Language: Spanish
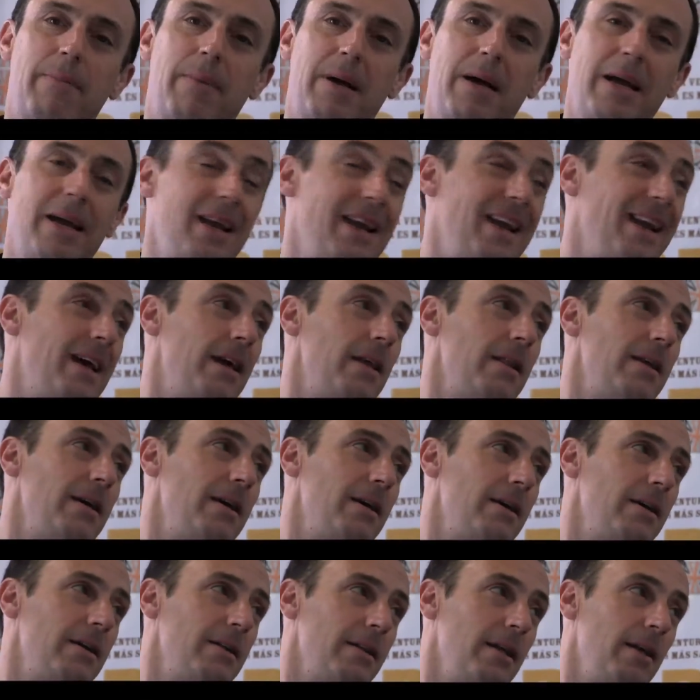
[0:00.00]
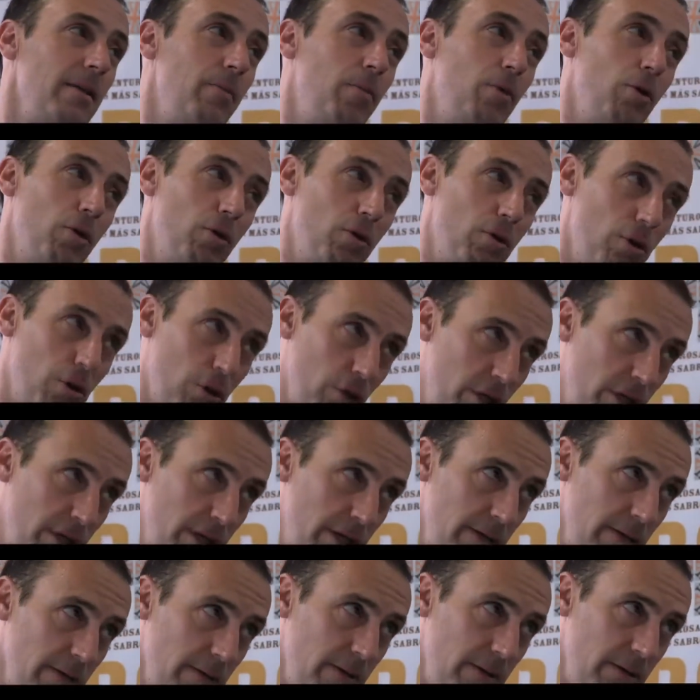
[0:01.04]
que transcurren en un lapso
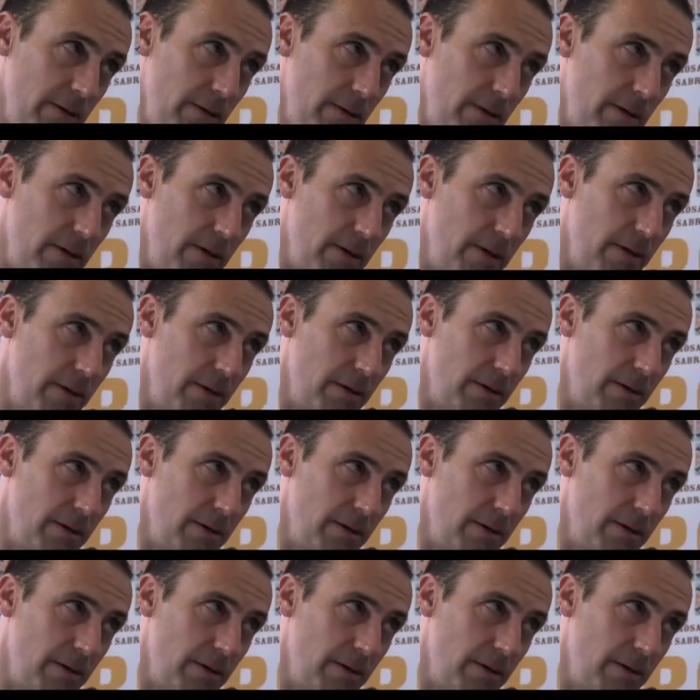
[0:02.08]
de tiempo.